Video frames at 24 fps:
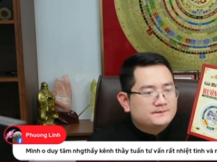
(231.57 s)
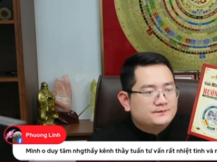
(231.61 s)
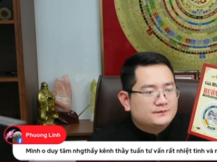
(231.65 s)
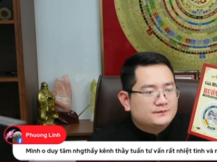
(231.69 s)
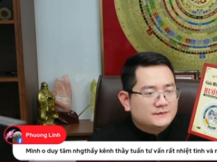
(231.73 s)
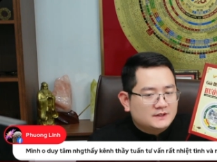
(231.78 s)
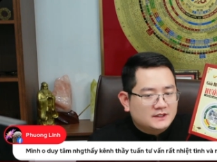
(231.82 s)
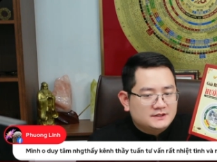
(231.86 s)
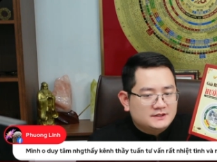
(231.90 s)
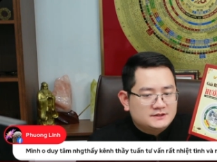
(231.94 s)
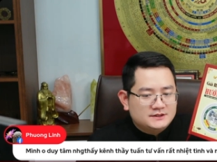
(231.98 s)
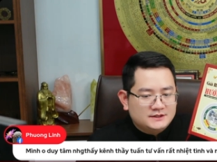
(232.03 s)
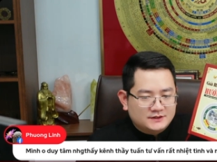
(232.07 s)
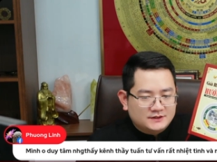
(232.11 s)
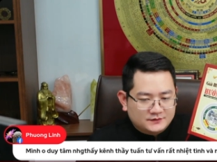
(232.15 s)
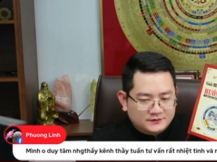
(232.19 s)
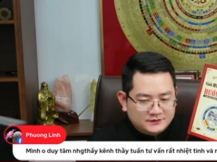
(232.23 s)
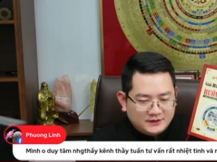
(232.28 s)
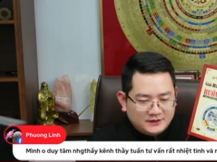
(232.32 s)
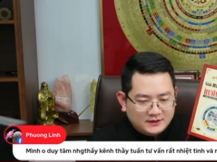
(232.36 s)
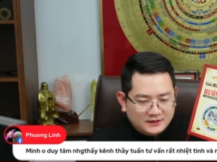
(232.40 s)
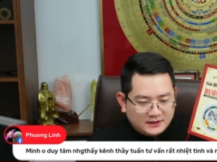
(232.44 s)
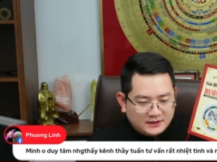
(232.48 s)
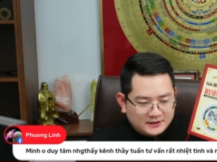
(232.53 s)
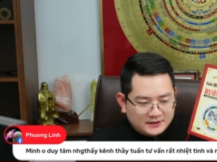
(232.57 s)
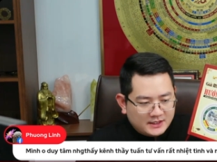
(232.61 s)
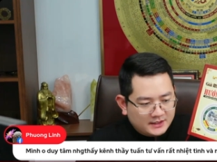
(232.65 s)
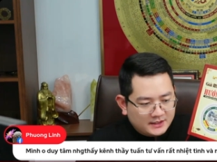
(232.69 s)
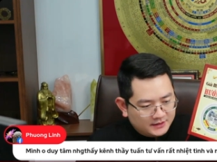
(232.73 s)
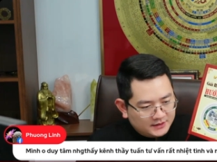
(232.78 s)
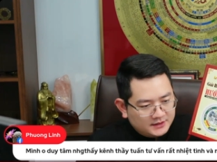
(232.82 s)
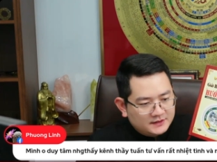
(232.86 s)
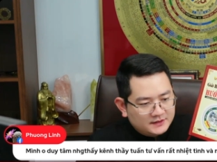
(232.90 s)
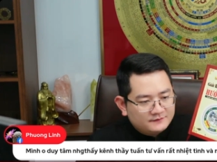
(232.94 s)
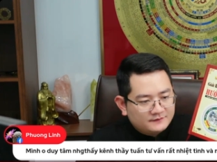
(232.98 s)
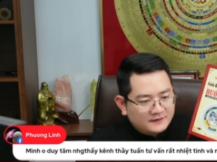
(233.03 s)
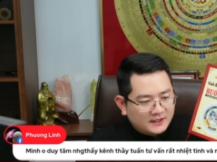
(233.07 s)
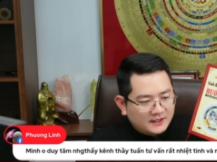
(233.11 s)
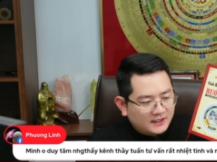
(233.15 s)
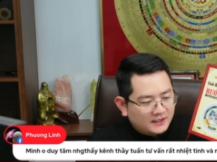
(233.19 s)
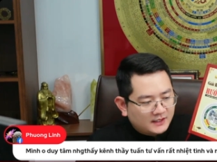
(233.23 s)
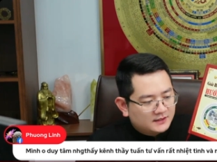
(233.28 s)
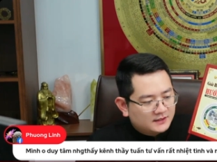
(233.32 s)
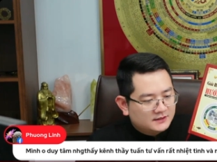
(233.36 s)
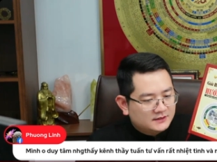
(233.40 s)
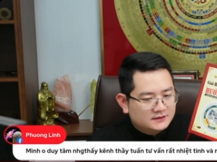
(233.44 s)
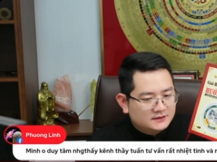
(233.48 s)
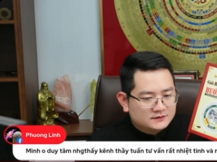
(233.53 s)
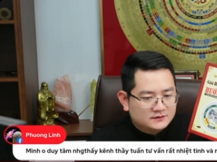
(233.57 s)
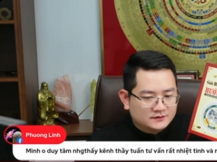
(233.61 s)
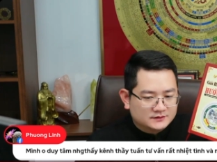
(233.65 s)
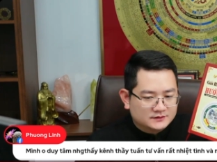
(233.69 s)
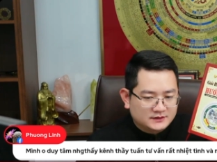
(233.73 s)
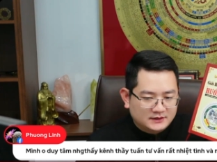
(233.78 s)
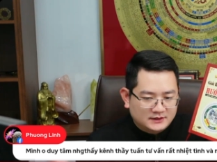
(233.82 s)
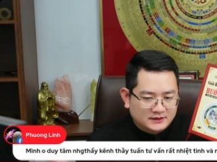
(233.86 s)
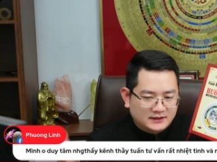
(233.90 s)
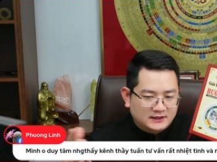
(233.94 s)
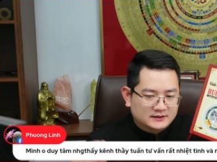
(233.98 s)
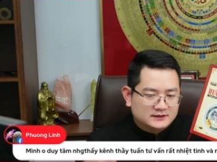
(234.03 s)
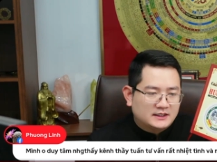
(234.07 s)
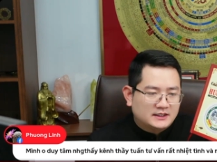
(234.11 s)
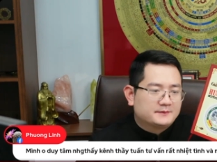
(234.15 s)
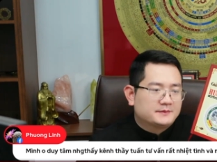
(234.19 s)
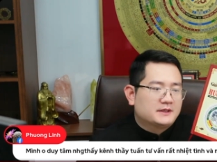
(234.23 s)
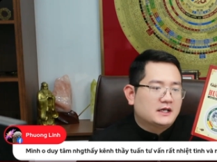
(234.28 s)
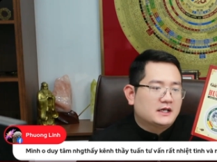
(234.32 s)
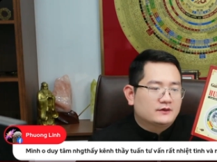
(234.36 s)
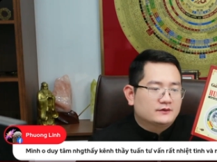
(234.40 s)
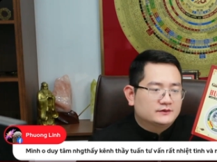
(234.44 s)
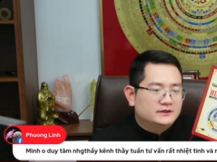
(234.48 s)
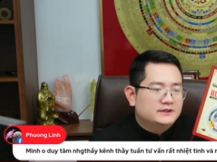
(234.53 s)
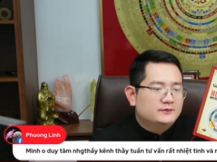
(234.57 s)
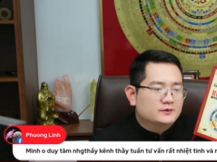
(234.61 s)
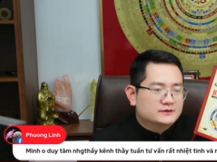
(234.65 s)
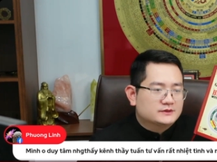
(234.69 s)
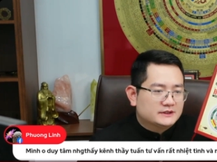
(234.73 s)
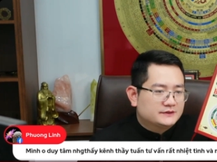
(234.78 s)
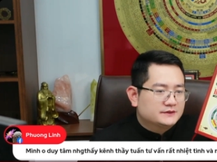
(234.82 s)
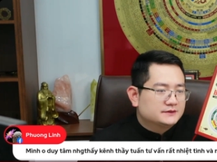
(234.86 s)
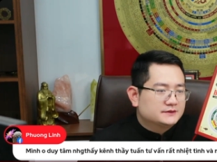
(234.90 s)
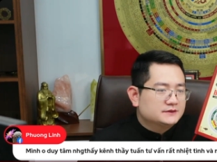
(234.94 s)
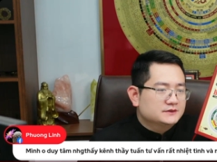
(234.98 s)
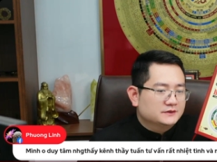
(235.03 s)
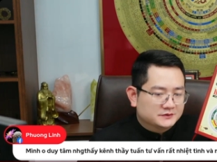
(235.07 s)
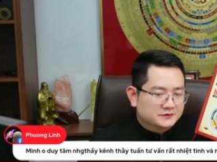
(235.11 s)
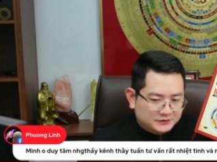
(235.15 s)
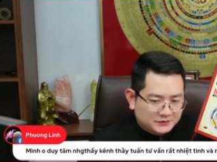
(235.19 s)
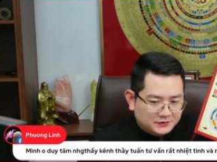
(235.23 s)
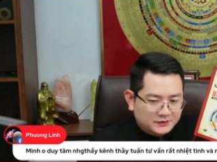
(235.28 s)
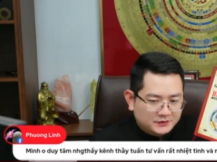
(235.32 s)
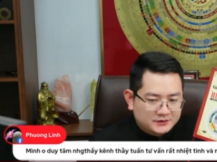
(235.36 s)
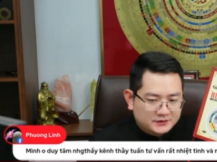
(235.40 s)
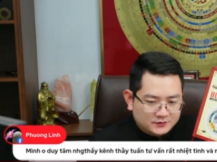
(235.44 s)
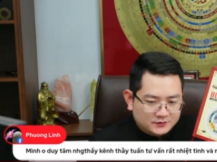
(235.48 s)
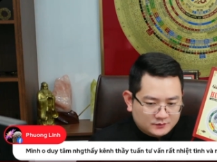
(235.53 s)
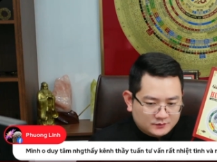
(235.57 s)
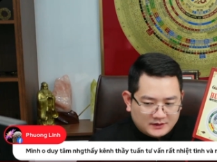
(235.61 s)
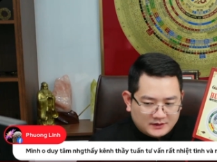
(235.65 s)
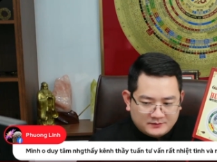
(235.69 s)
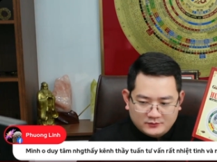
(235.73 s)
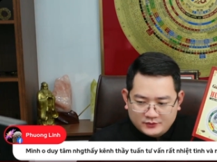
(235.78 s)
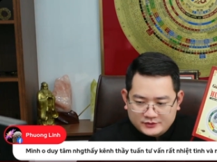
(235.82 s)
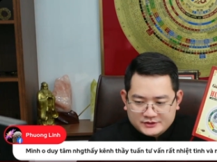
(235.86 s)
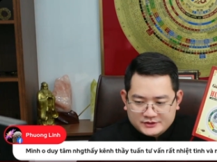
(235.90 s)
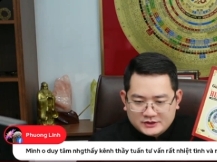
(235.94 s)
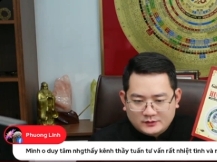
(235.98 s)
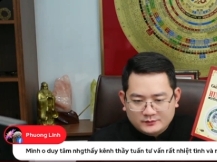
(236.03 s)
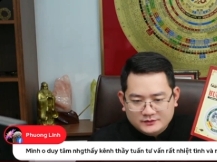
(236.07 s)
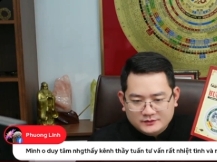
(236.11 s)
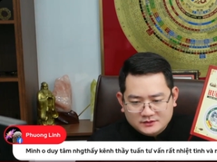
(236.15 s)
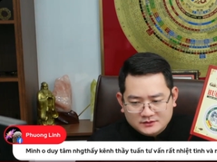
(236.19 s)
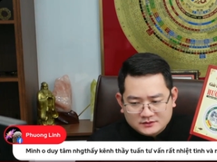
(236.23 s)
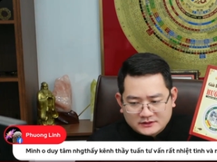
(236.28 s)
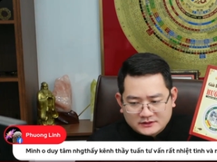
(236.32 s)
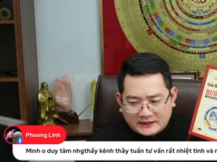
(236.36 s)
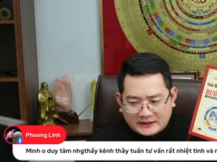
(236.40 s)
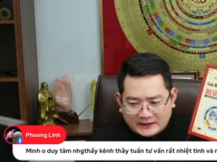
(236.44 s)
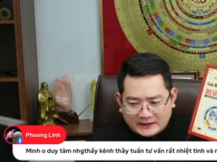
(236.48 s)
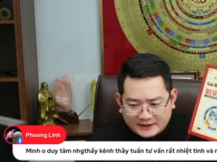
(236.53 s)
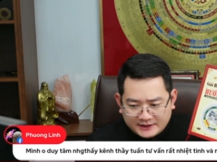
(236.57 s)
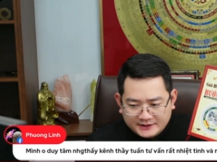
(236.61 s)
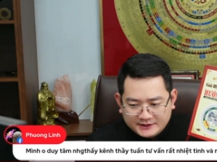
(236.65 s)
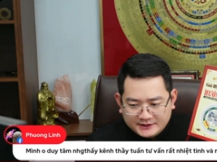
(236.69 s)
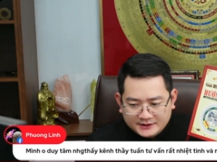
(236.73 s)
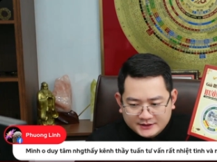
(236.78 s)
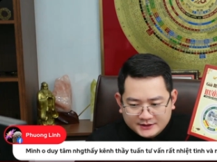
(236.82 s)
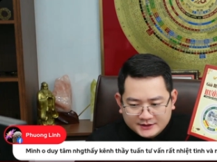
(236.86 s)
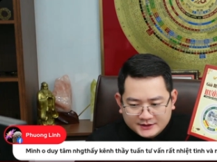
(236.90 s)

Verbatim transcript: thì anh chị có thể là để ý và có thể là tham khảo sách của tôi là một trong những cái